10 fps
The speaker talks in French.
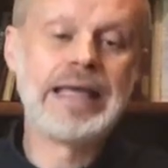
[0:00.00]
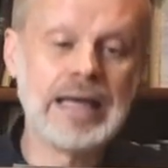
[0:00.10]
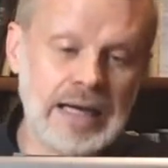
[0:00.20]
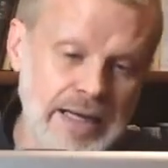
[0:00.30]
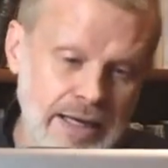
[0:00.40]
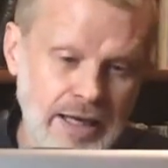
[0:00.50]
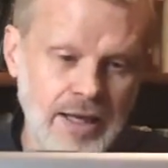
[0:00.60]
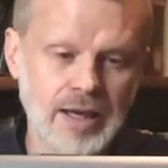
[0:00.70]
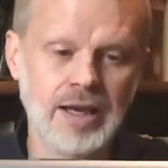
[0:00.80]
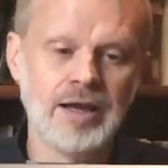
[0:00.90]

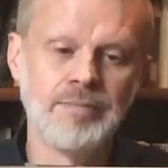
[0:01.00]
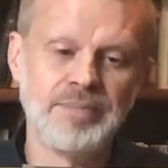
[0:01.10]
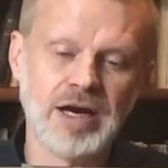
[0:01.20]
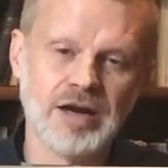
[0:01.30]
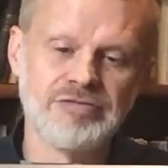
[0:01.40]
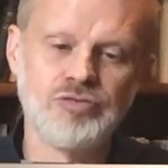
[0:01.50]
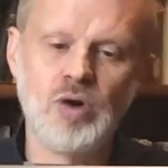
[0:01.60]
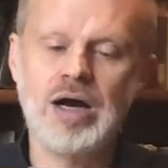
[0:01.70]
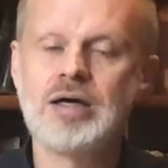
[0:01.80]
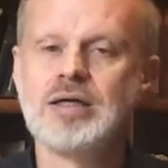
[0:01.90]
éclairée par la
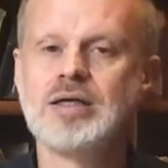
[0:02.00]
foi,